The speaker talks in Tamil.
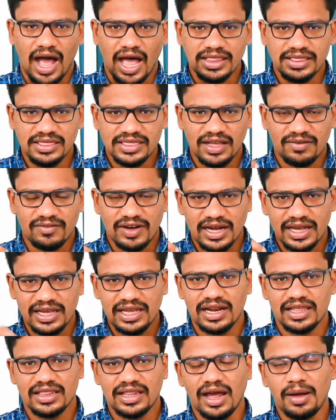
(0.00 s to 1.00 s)
அந்த
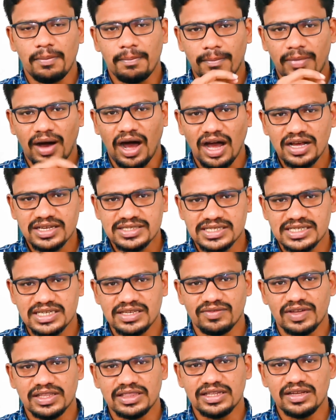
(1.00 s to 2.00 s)
வகையில் தான்
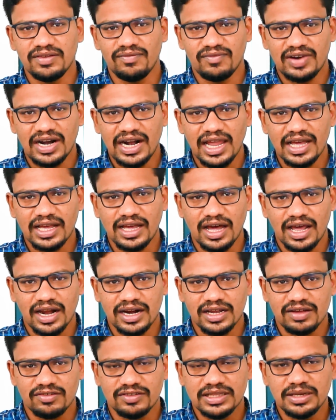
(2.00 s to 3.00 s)
பாக்ஸிங் வந்து
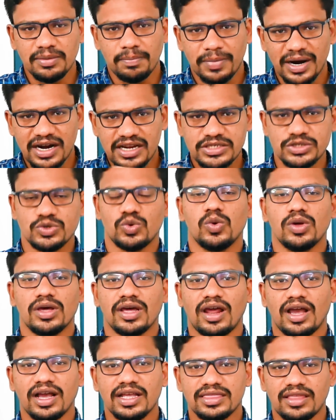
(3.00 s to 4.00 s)
வெள்ளக்காரங்க வந்து படித்து
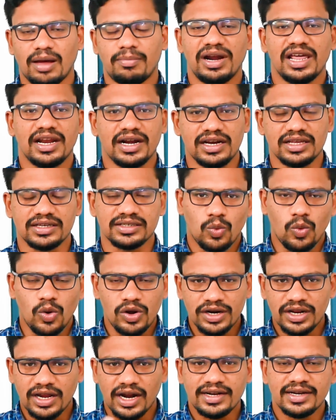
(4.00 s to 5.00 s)
கொடுக்குறாங்க தமிழர்களை
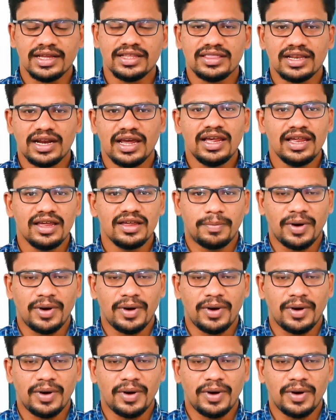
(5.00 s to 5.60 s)
ஒரு கட்டத்தில்